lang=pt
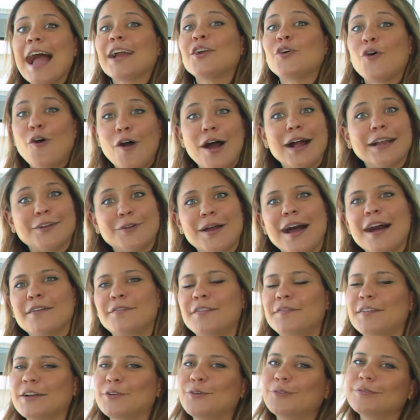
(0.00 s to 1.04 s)
Agora o
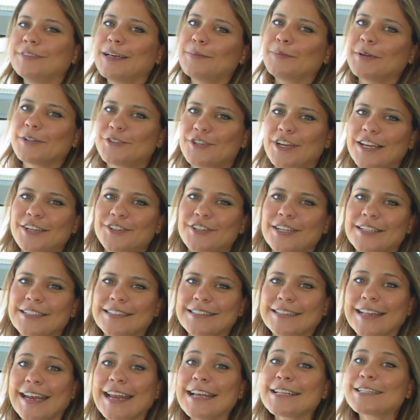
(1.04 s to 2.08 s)
Rafa vai contar pra gente as
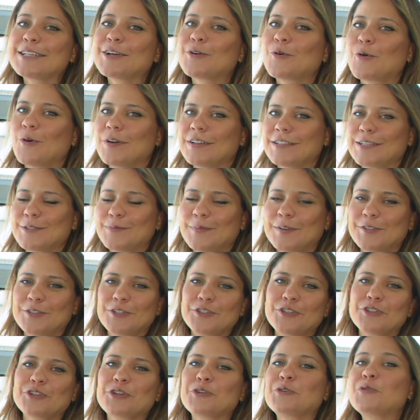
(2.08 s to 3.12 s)
13 coisas pra
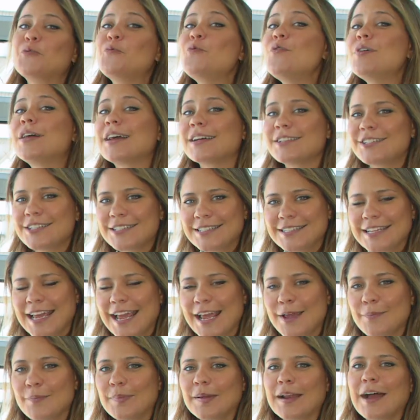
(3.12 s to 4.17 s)
gente nunca
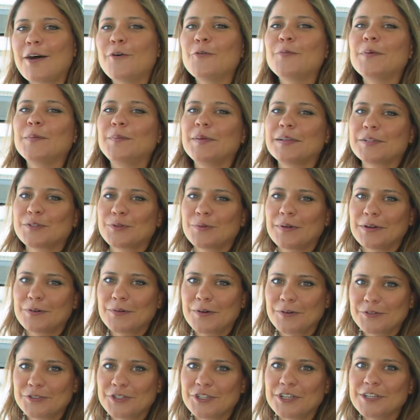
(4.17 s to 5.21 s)
dizer pra uma pessoa
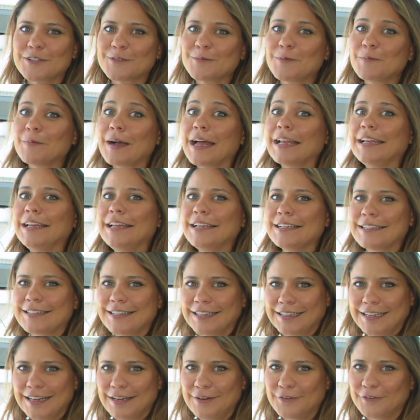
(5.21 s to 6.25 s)
com autismo, uma
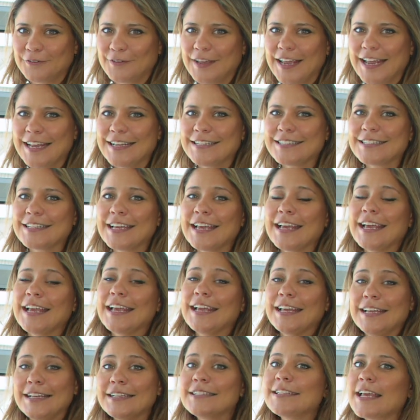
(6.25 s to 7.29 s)
lista que ele fez.
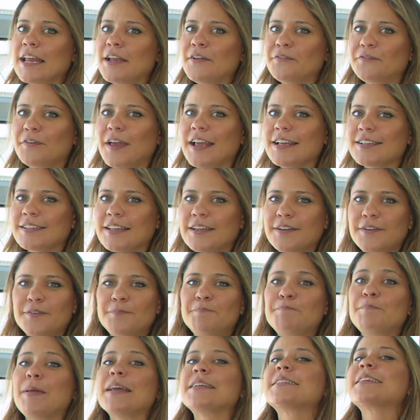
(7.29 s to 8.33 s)
E se ele fez,
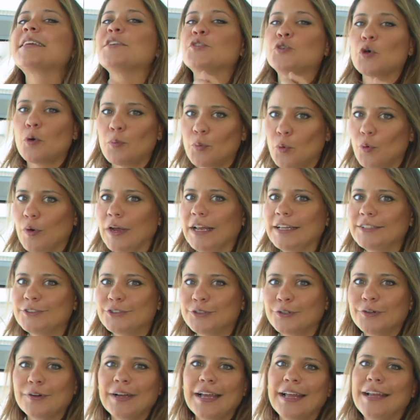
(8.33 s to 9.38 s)
ele pesquisou
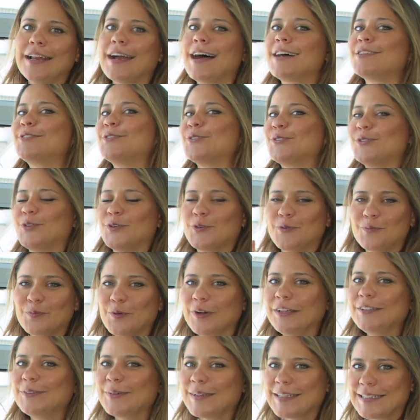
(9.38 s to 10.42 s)
muito, ele raciocinou
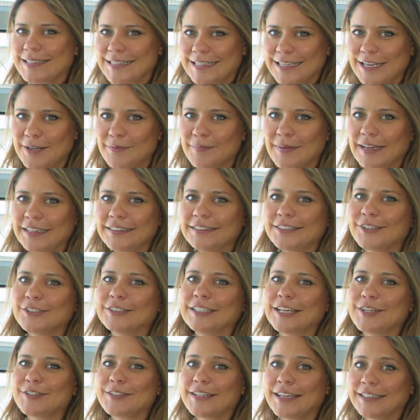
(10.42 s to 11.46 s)
muito em cima, então eu
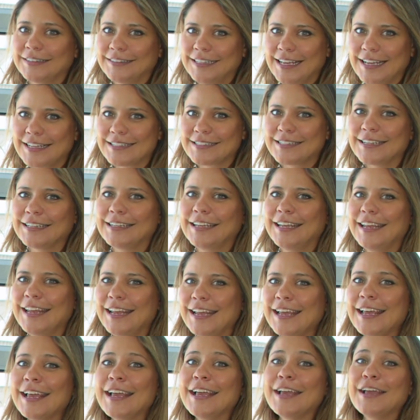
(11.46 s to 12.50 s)
tenho certeza
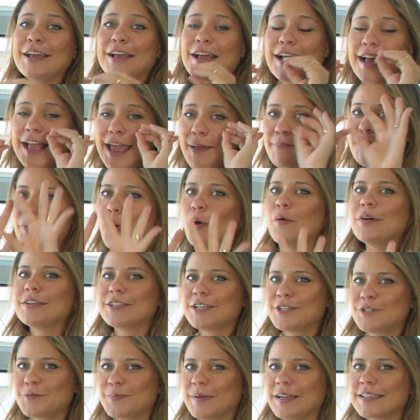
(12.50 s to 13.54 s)
que é bom a
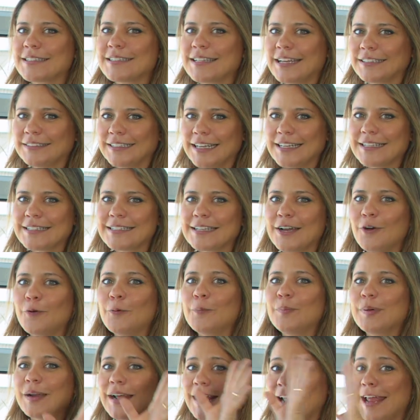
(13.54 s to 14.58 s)
gente prestar atenção para